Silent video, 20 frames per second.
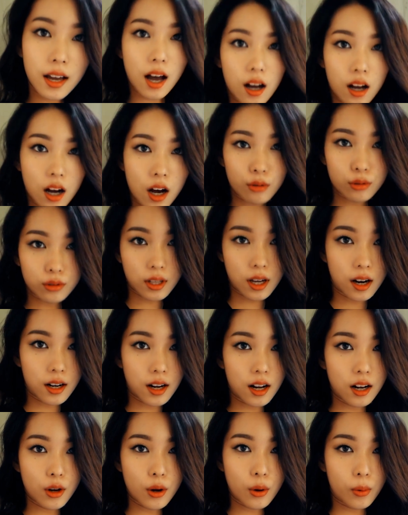가까운 색을
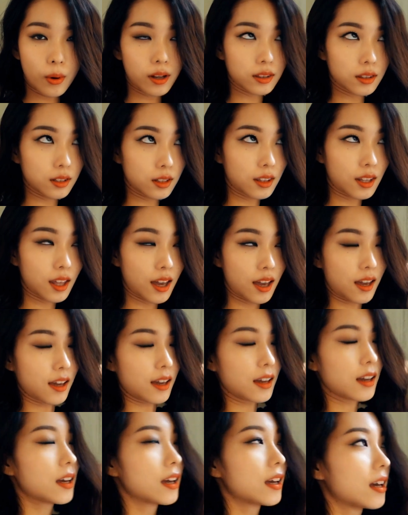하려고 했는데
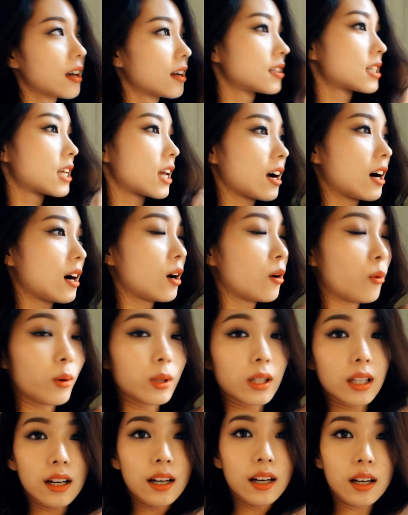제가
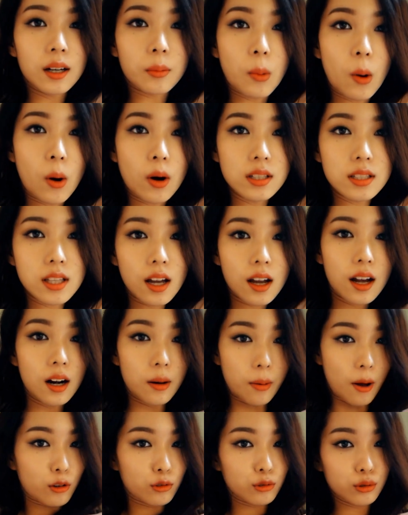워낙 머리 색깔
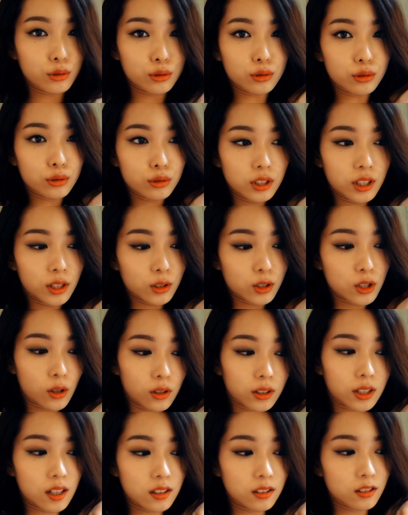바꾸고
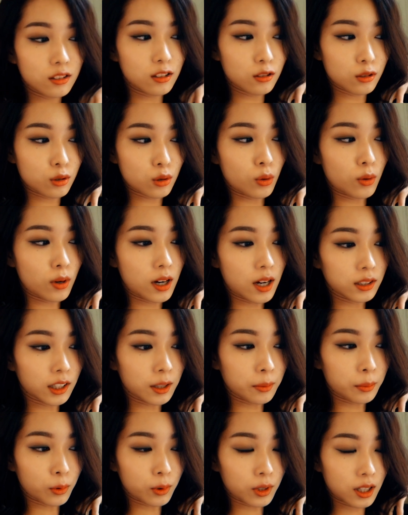이것저것 하는 걸
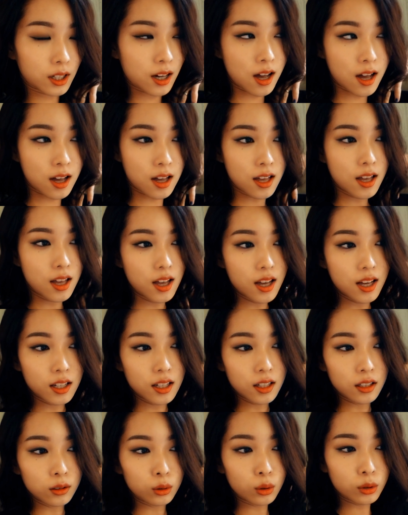좋아하다 보니까
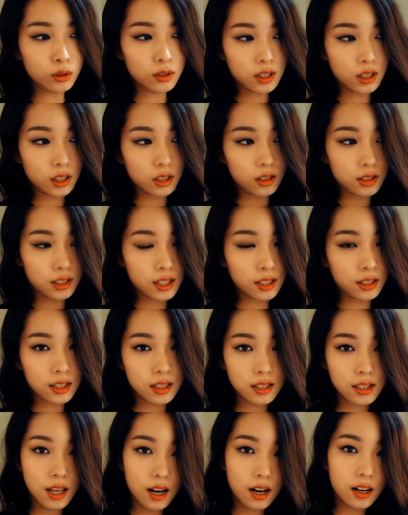또 이제
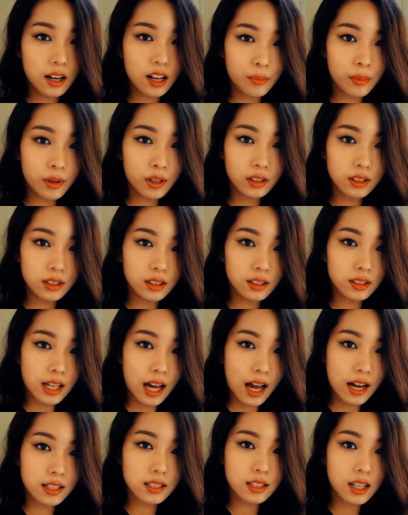짙은 색을 하면은
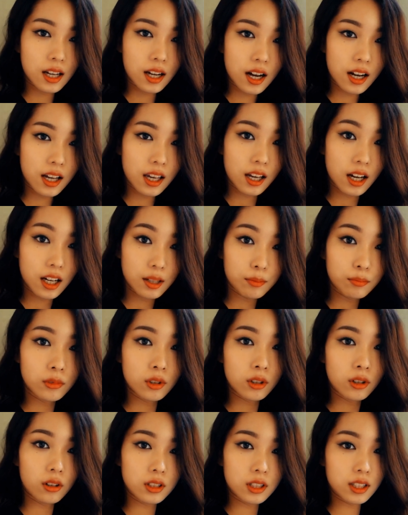다른 색 하기가
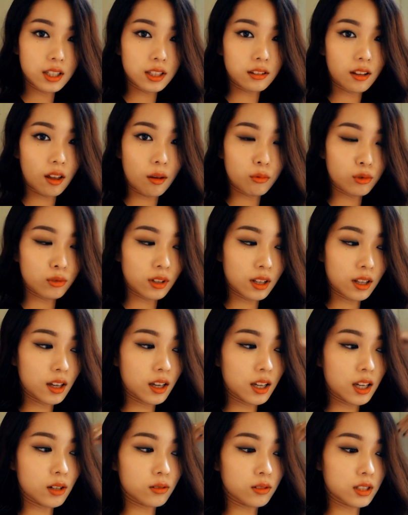힘들어지기
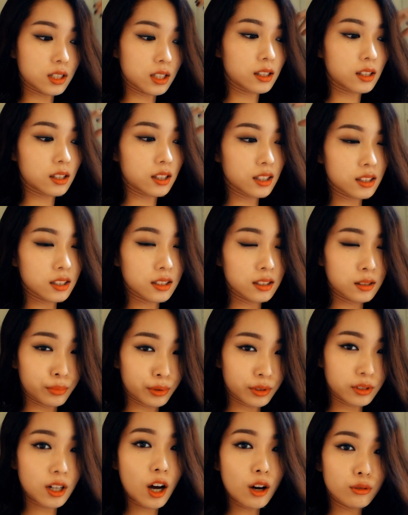때문에 이런 짙은
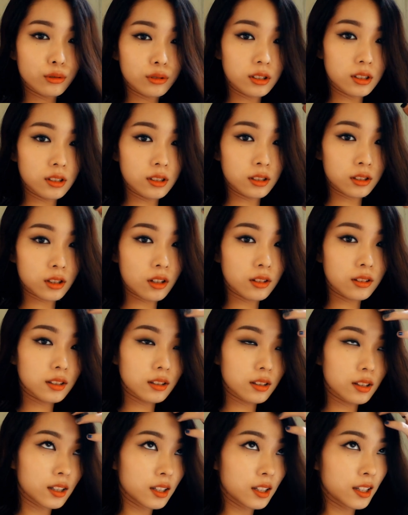브라운을
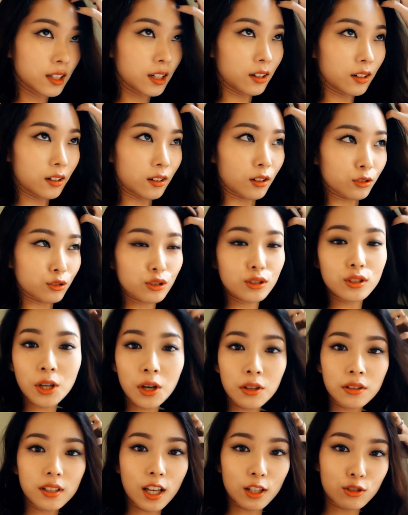
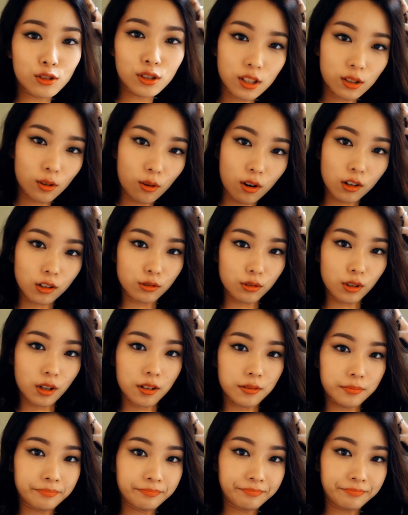추천을 해주시더라고요.